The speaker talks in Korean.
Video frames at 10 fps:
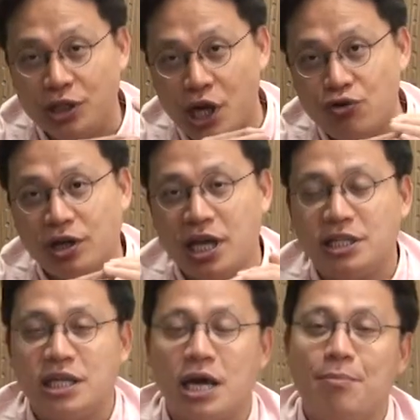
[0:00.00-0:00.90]
거의 제휴가 돼
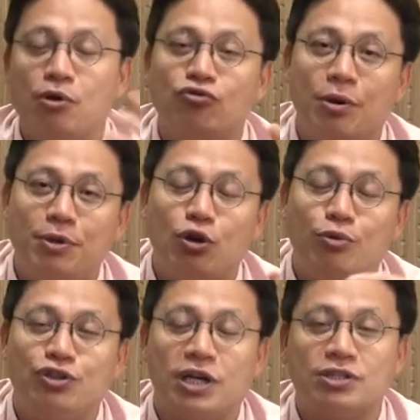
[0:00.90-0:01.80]
있으니까 미국의
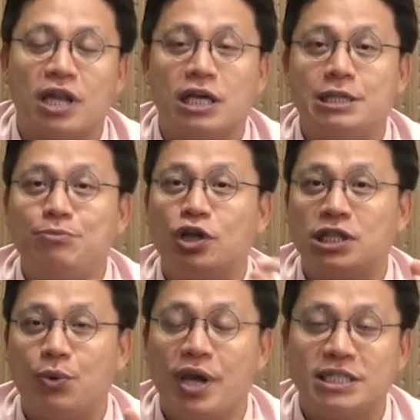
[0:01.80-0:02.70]
PWC 가서 내가
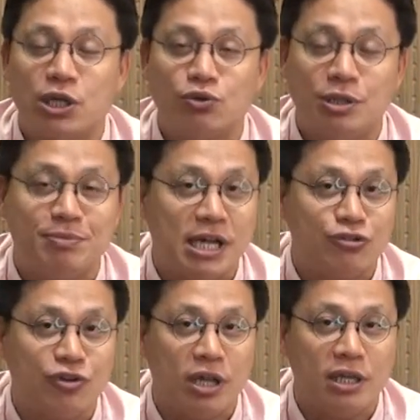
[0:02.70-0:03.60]
10년차 회계사로 입사할
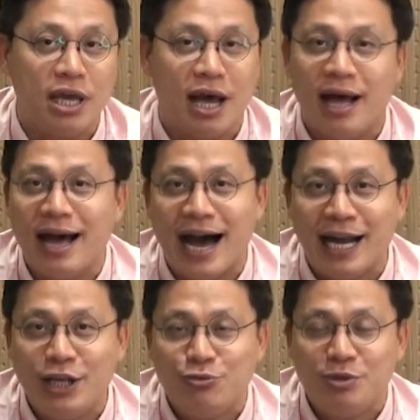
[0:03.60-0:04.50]
수가 있느냐?
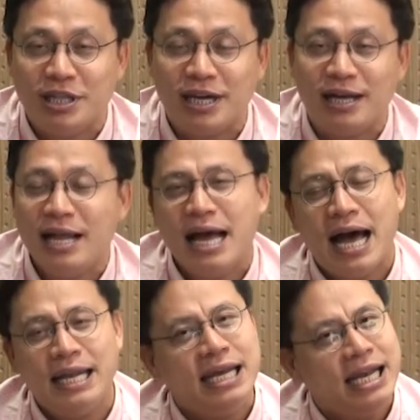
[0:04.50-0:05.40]
안 해줍니다.
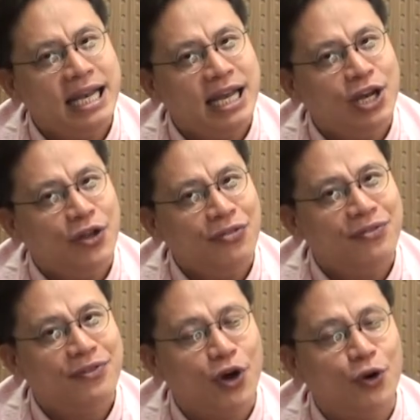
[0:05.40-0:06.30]
한 1,
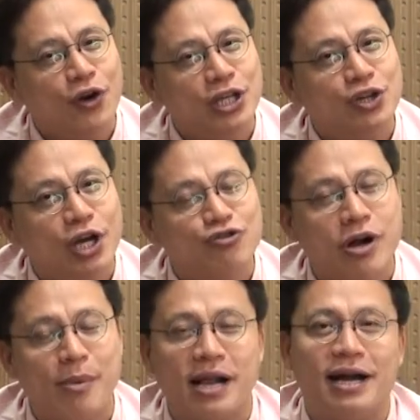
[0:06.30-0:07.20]
2년 경력
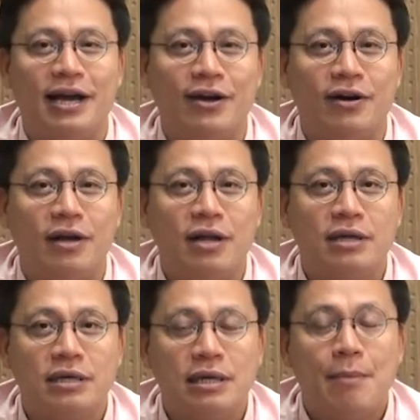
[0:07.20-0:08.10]
인정해줄까 말까예요.
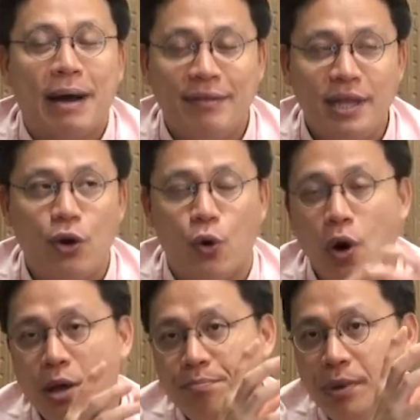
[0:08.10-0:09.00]

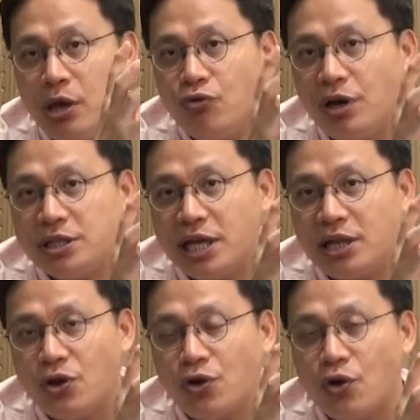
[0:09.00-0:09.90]
반대로 미국에서
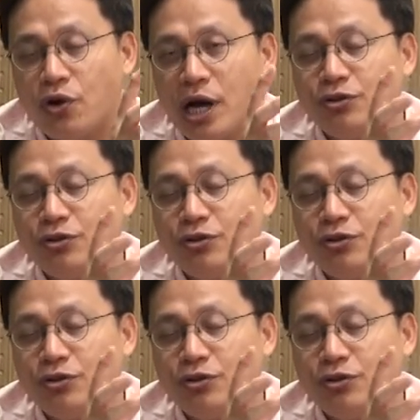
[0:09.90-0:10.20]
했던 경력